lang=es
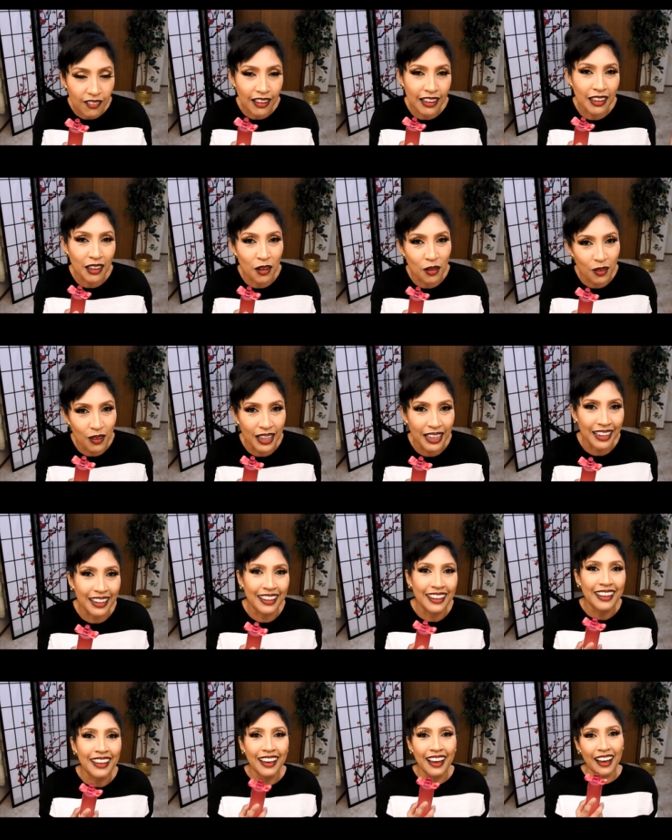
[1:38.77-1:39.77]
¿a qué huele?
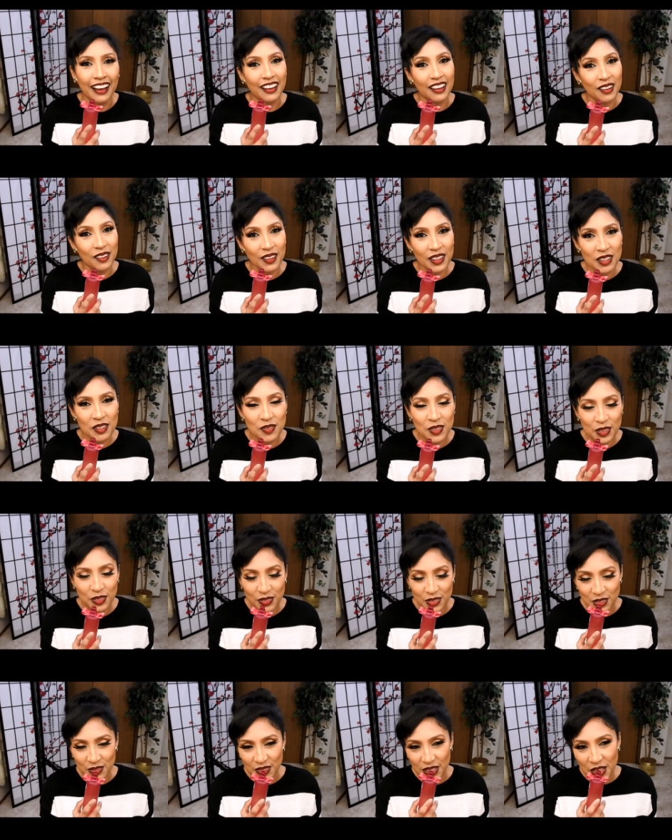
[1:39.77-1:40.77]
¿A qué huele el
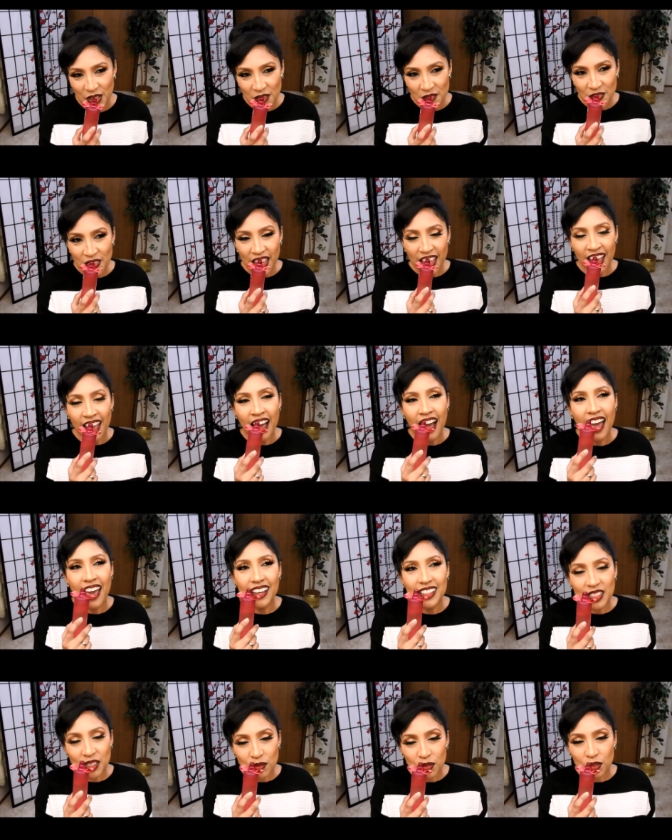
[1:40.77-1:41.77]
perfume?
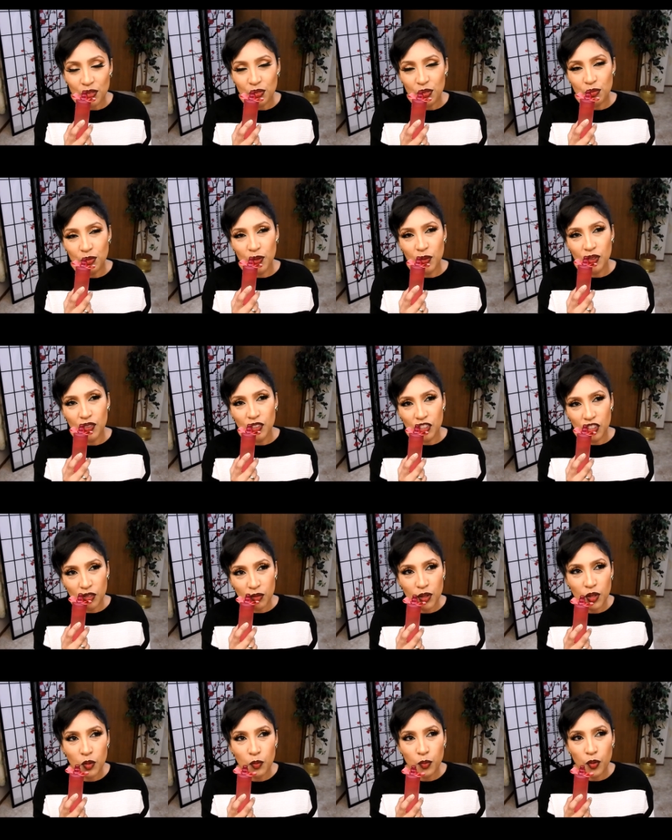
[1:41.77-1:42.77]
Este perfume cuando yo
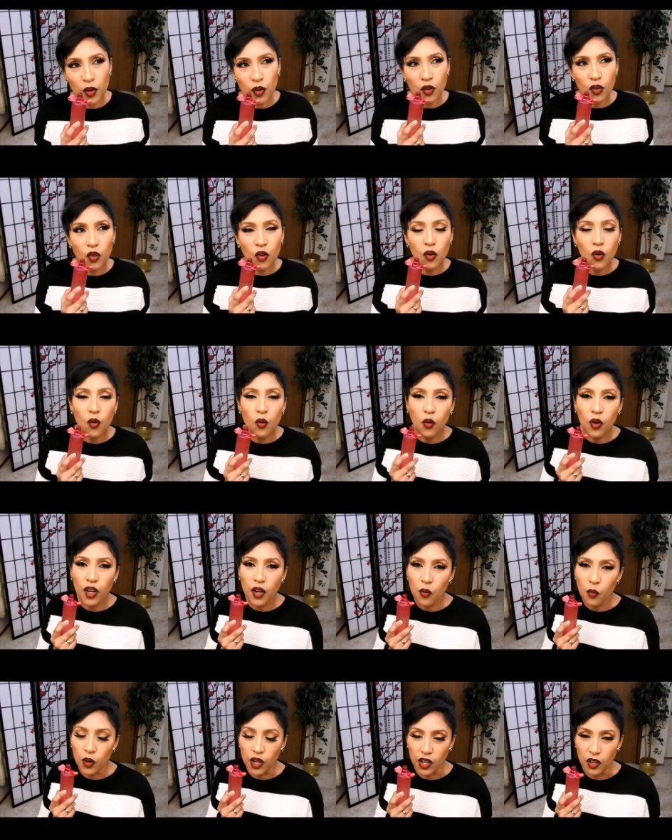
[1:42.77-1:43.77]
me lo pongo,
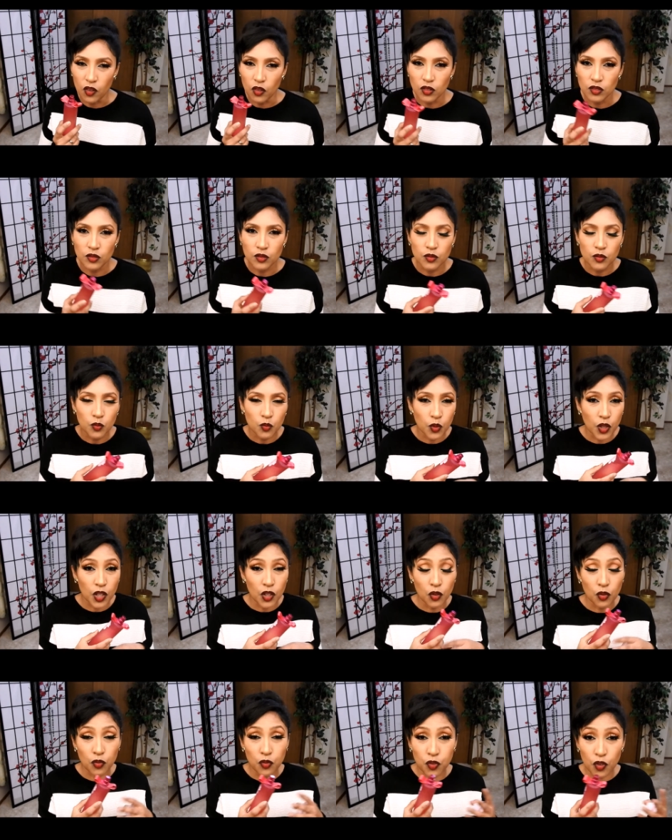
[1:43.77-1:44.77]
¿qué huelo?
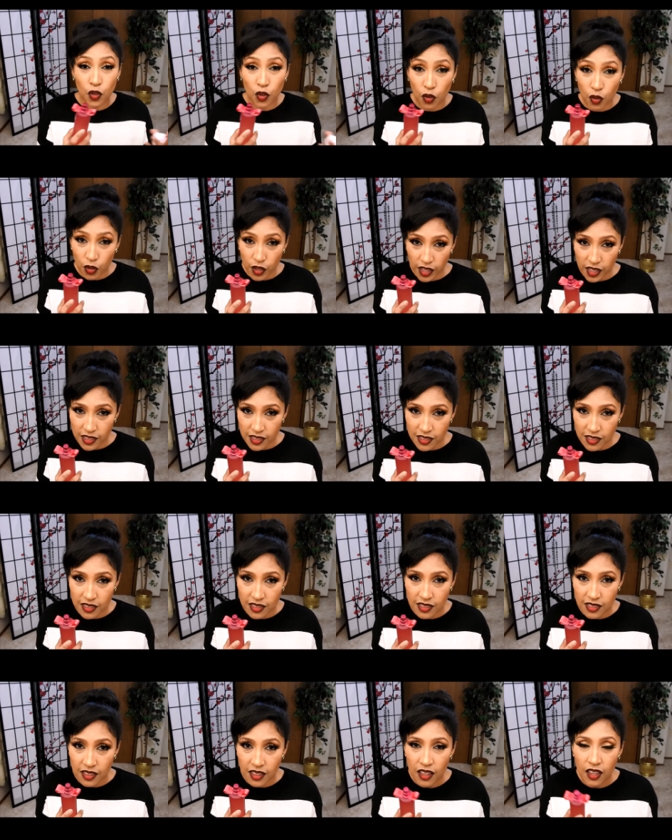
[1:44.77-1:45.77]
Huelo flores,
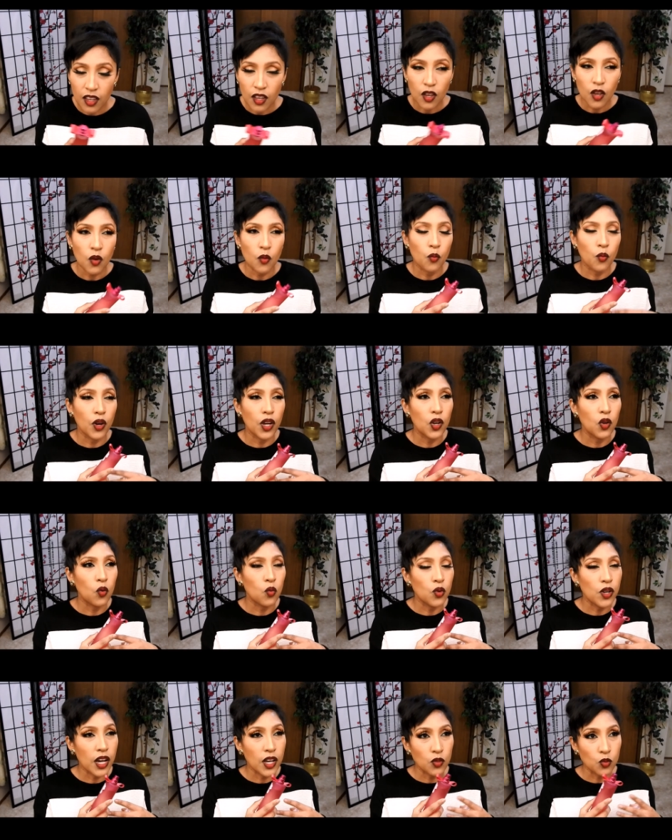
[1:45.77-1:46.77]
vuelo
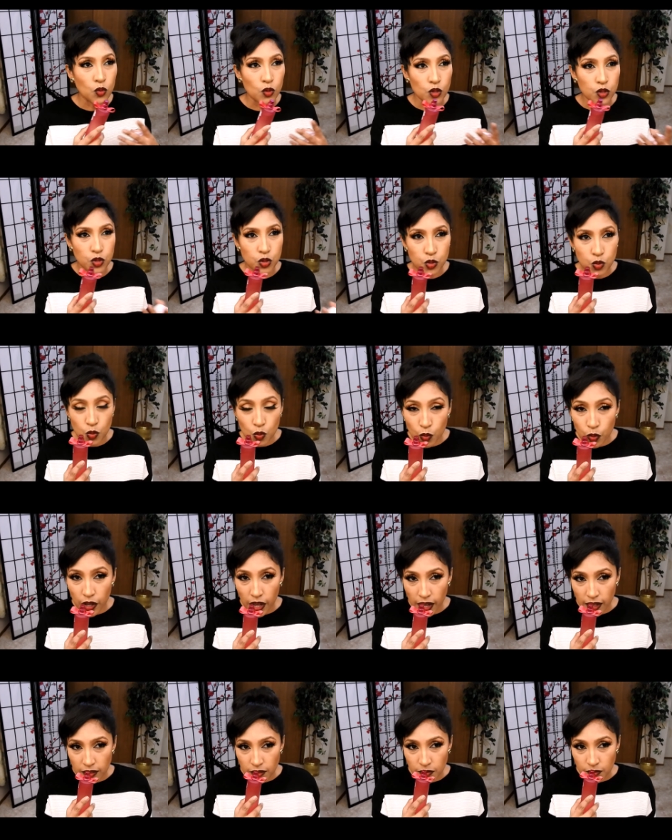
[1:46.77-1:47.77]
una
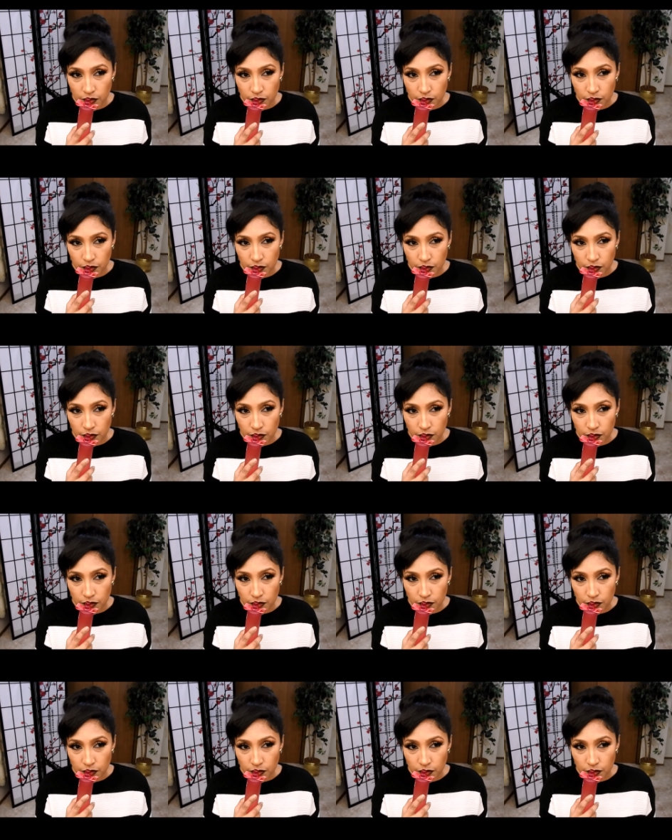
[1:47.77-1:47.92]
dulzura.